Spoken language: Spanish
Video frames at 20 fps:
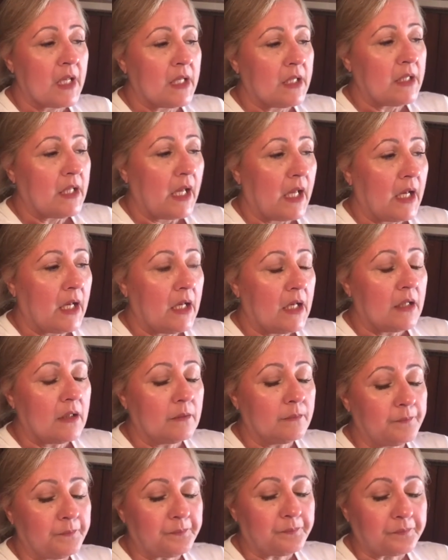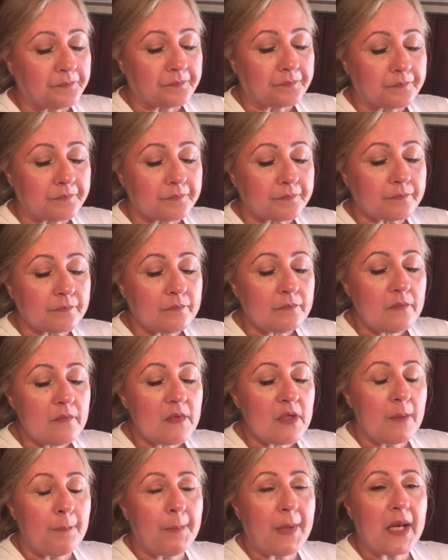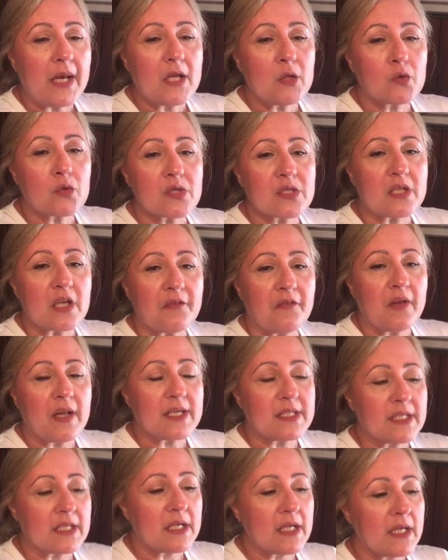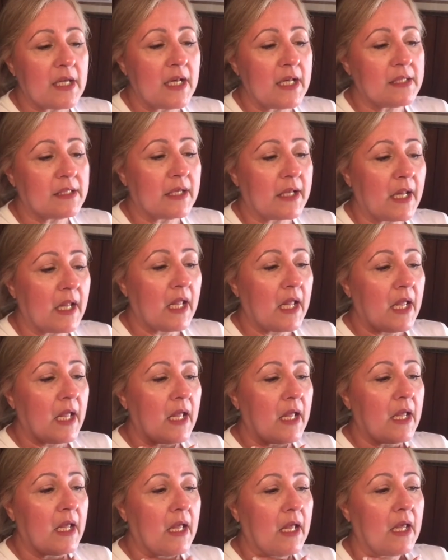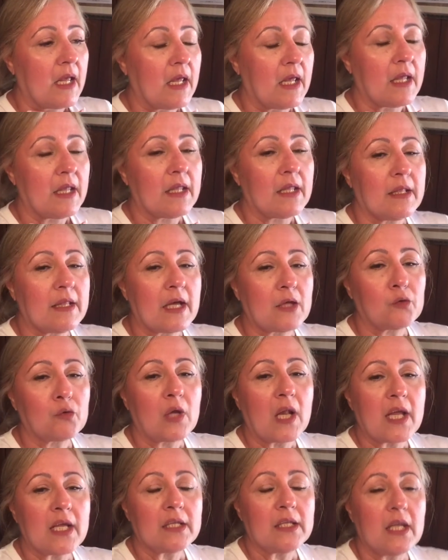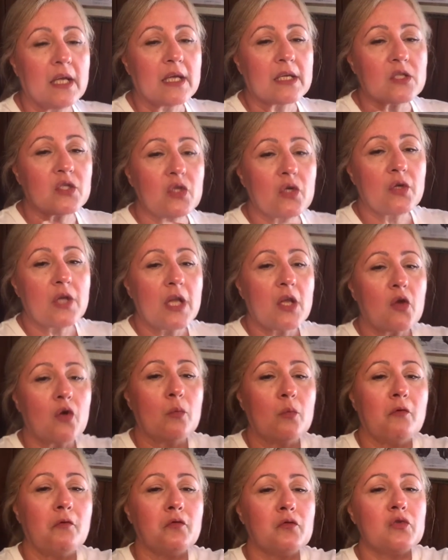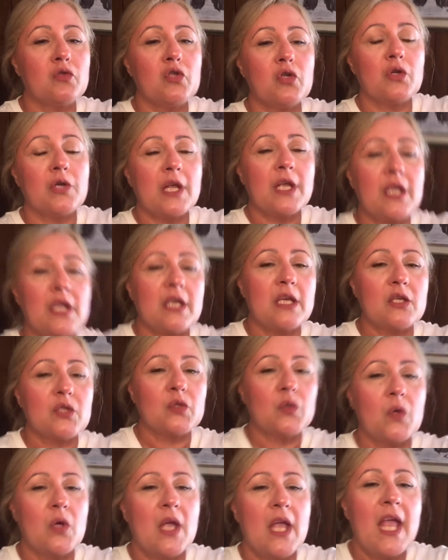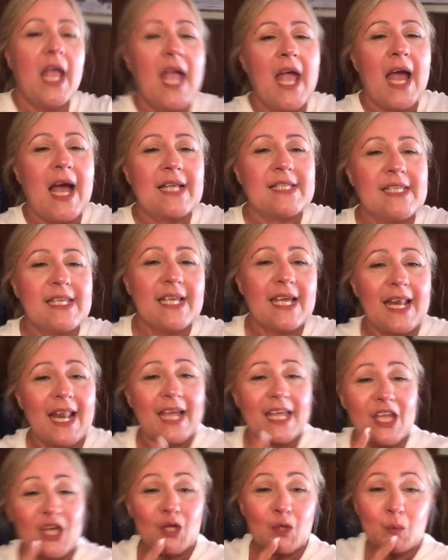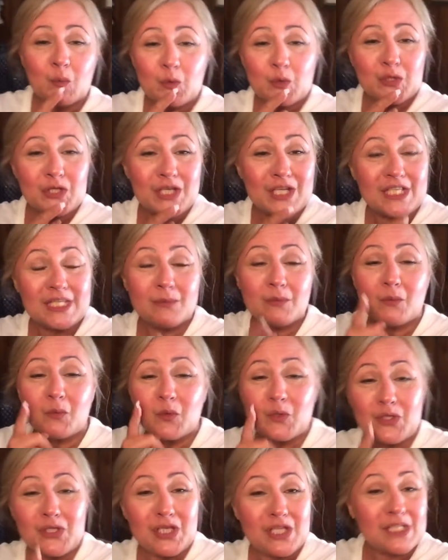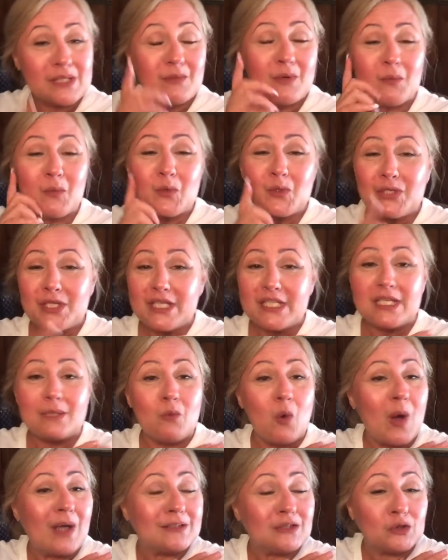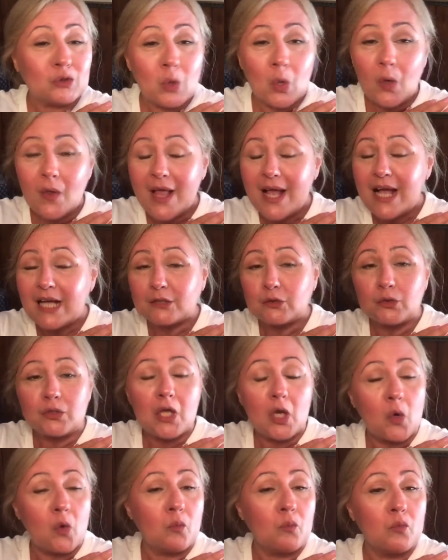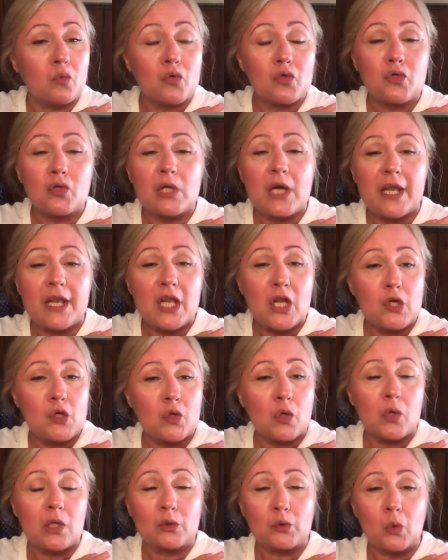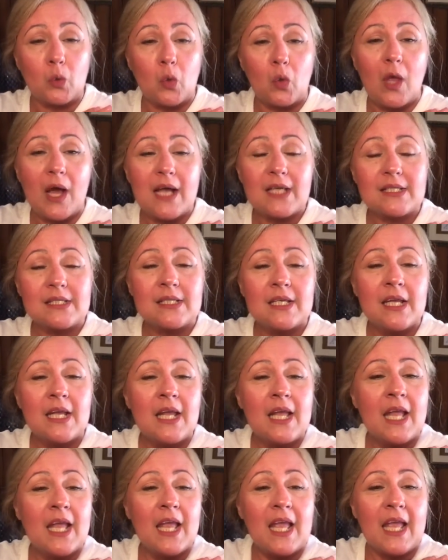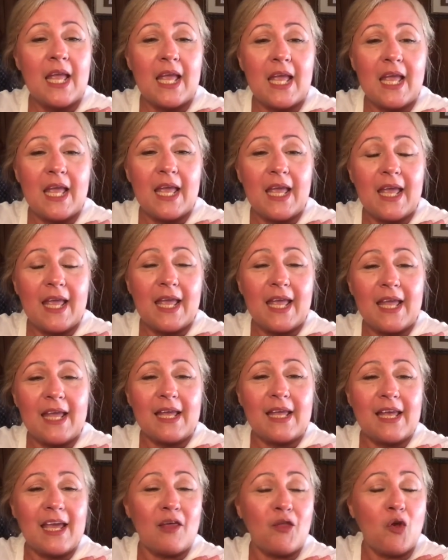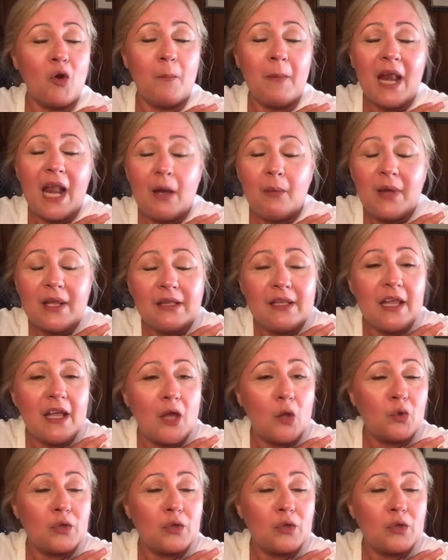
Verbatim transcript: del mm, palito selfie. Así que ya le estaré eh, dando las indicaciones, cómo funciona y eso. Así que las quiero muchísimo, muchísimo, muchísimo a todas, a todas, con mucho cariño a todas. Eh, que Dios me las bendiga